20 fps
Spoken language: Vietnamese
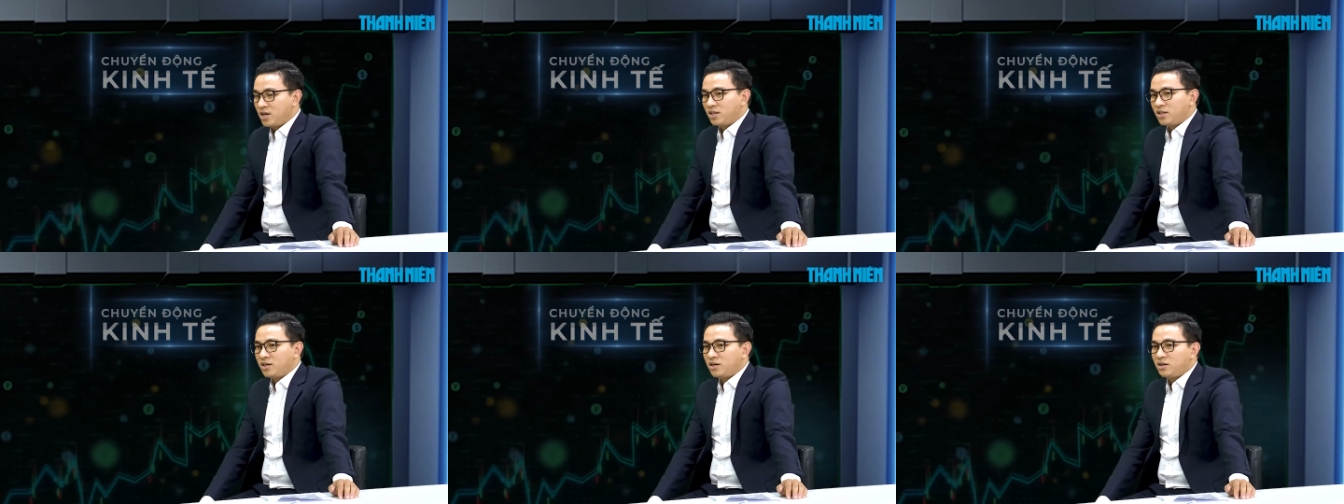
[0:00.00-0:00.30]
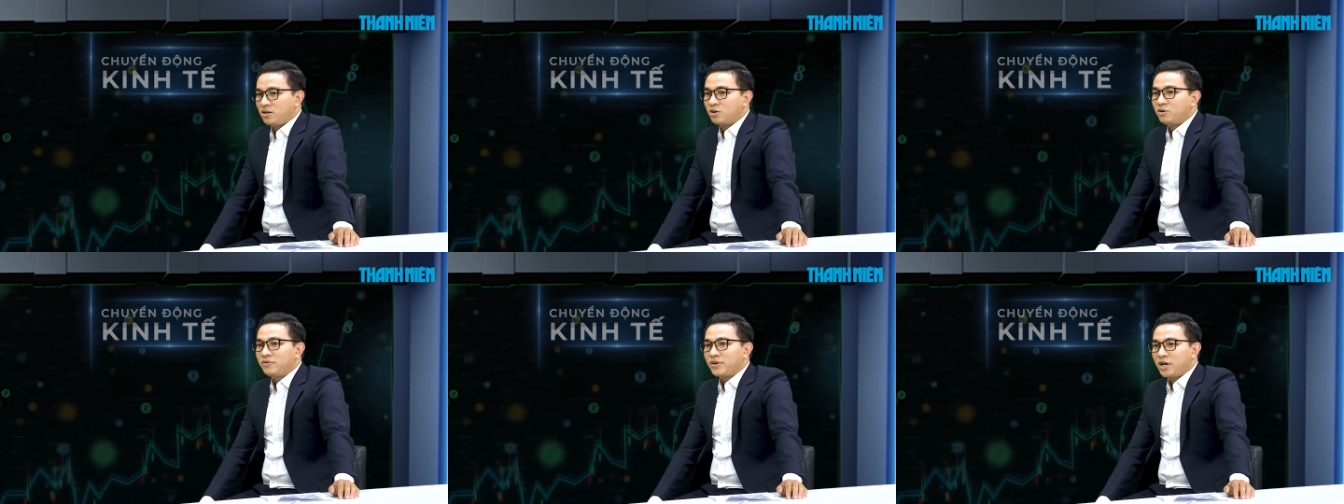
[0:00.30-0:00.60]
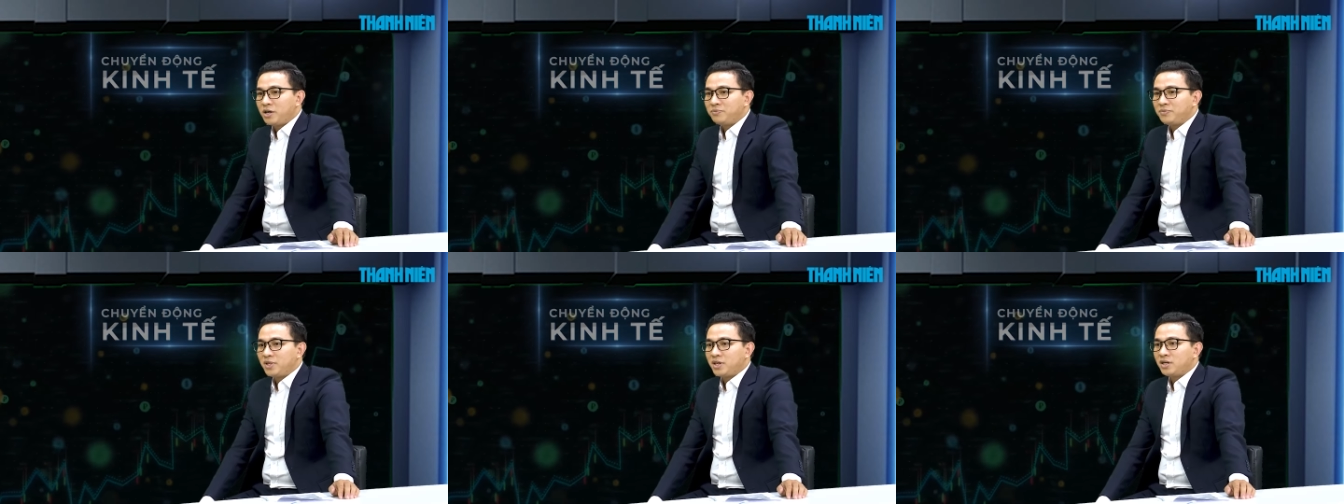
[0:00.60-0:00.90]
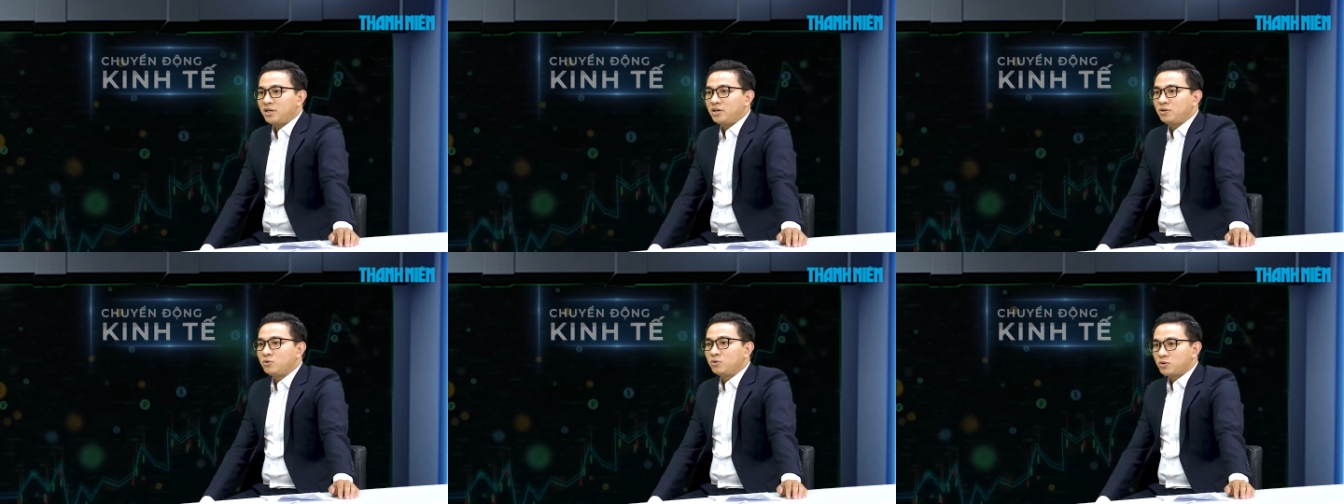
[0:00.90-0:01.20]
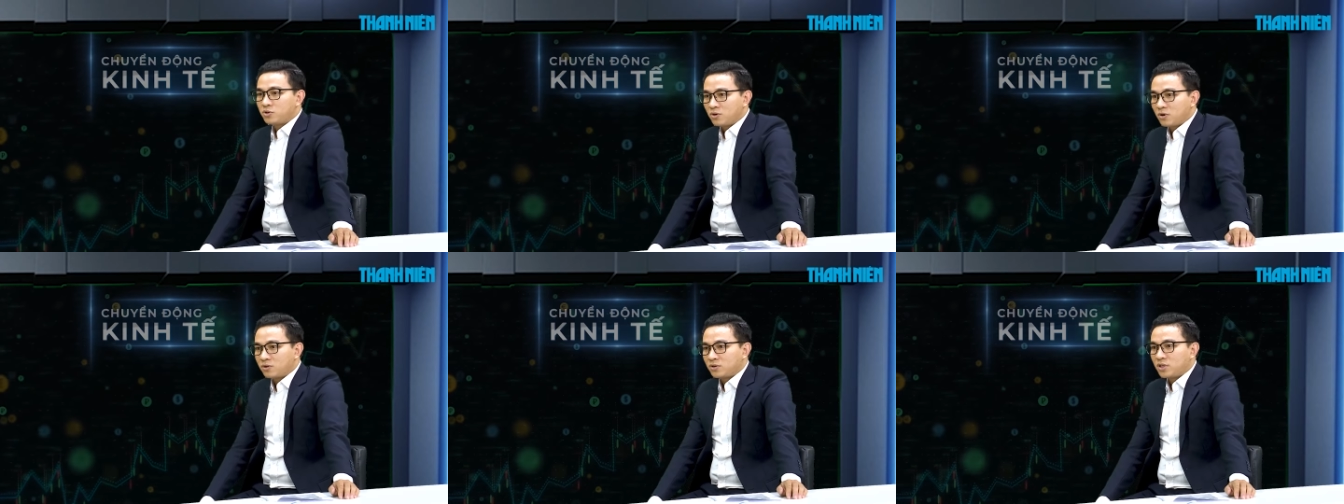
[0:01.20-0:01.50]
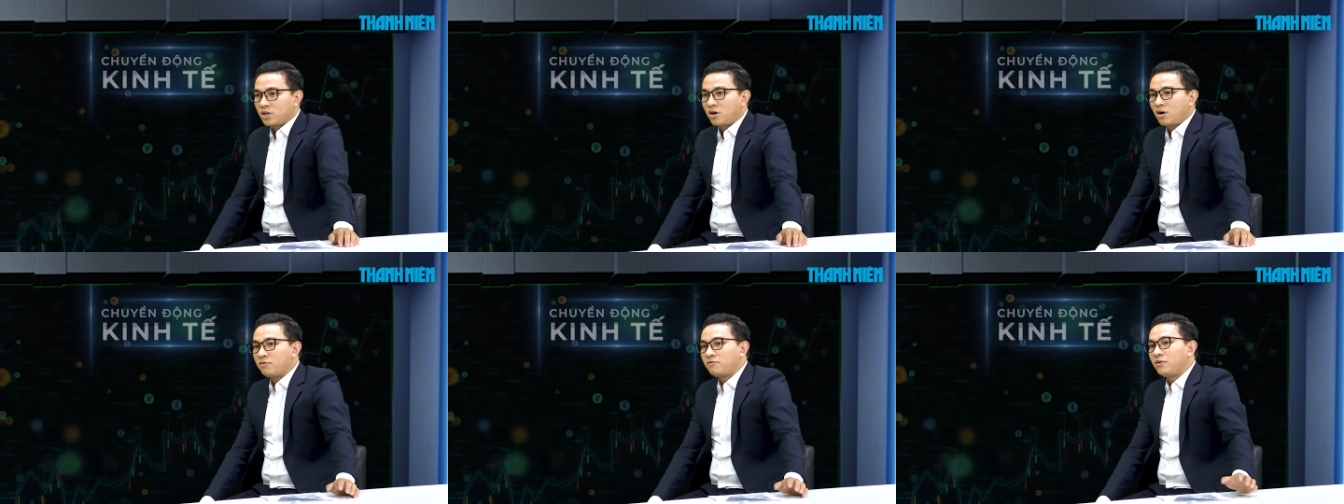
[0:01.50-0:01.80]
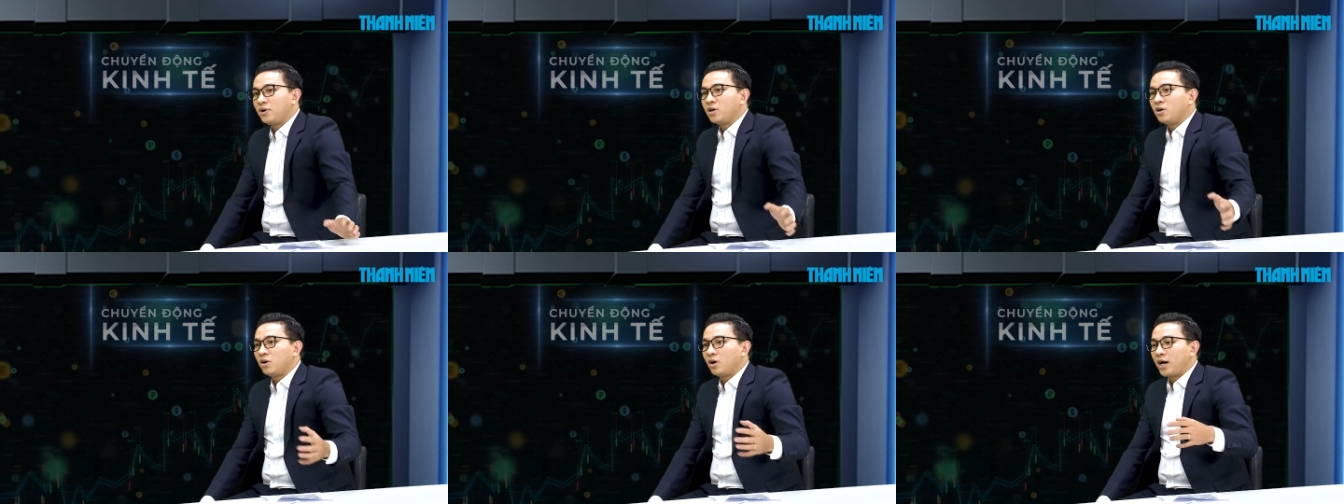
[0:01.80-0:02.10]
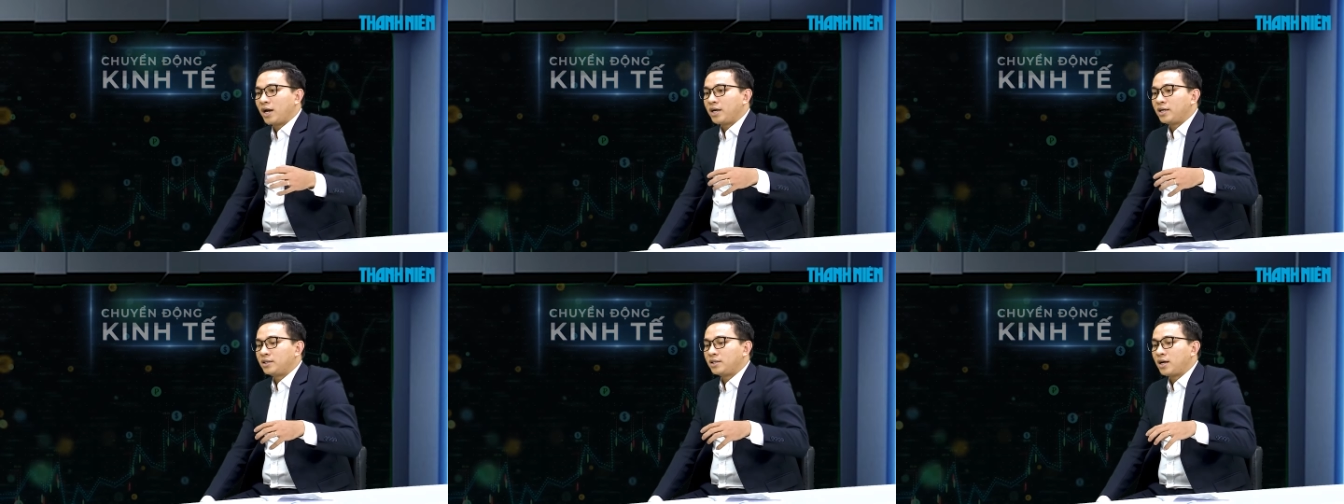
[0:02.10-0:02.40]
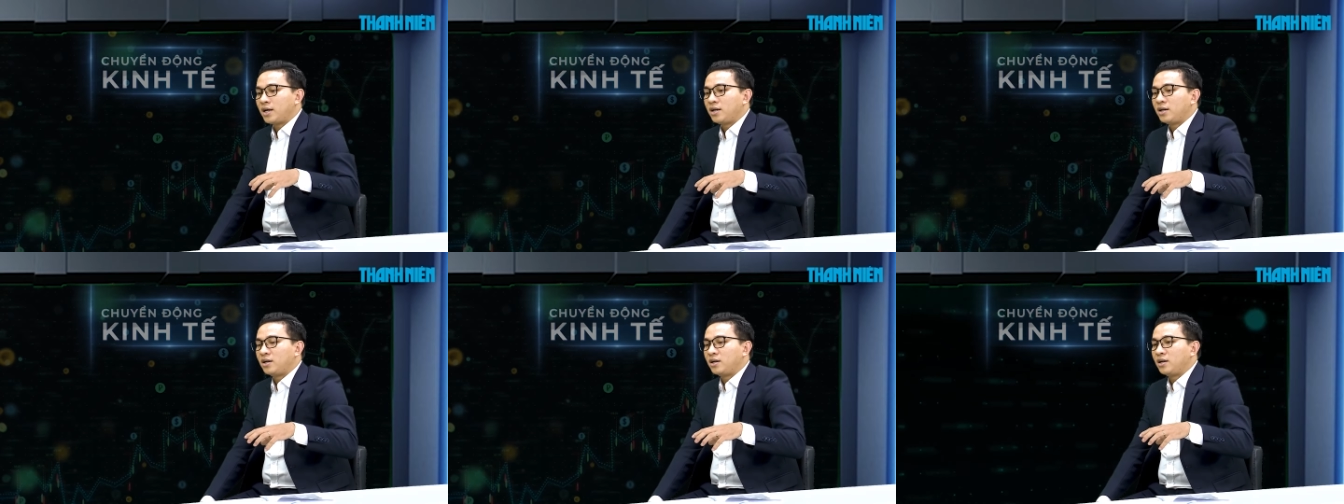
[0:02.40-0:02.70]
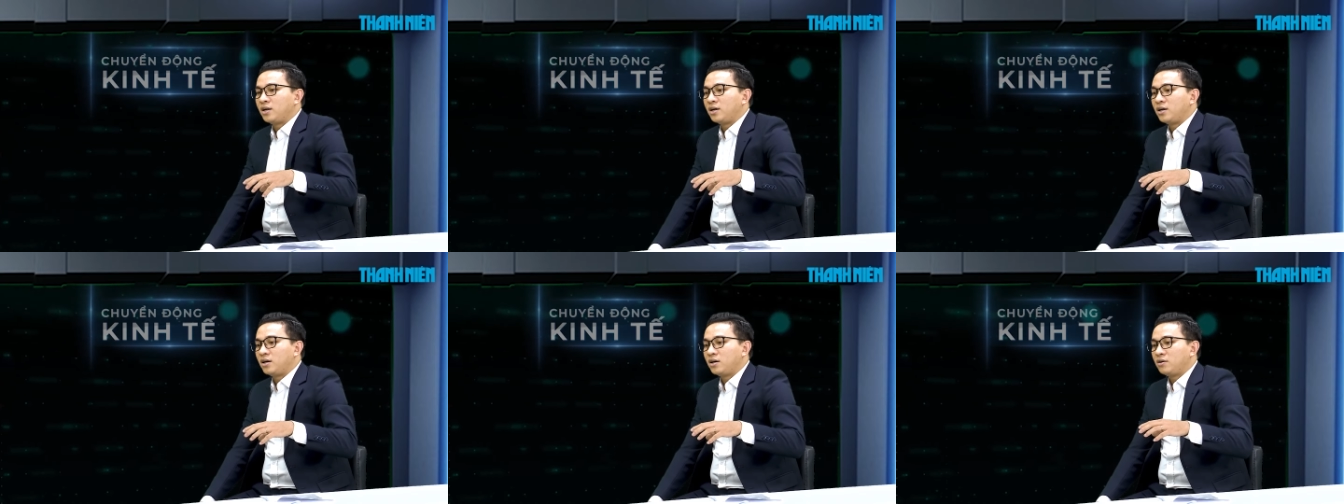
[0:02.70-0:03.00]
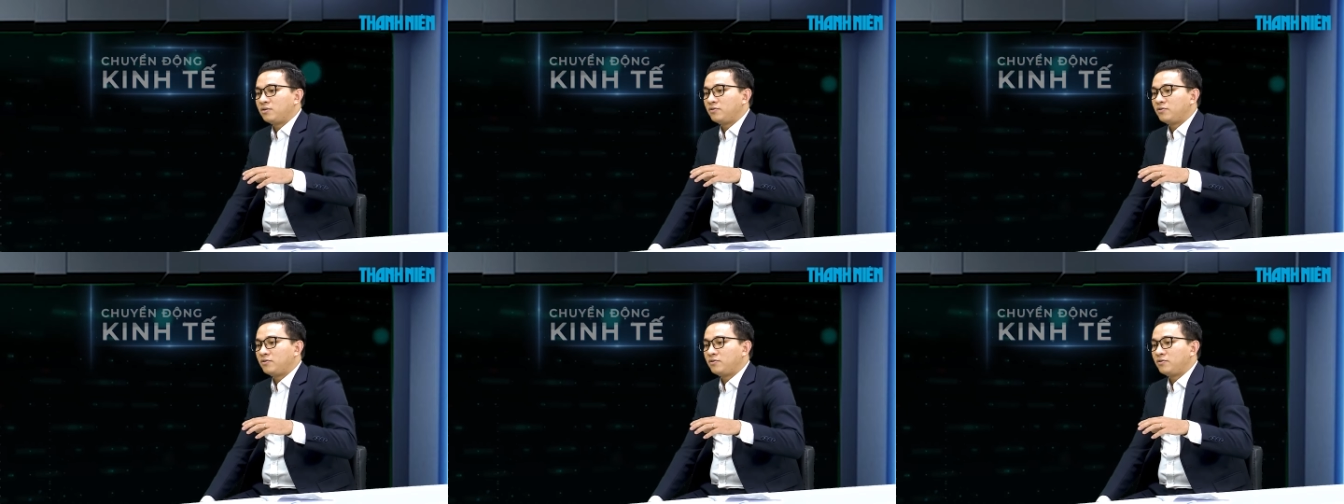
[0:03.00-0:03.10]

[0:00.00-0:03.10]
Thì đối với FTSE Russell thì họ phân loại thành à,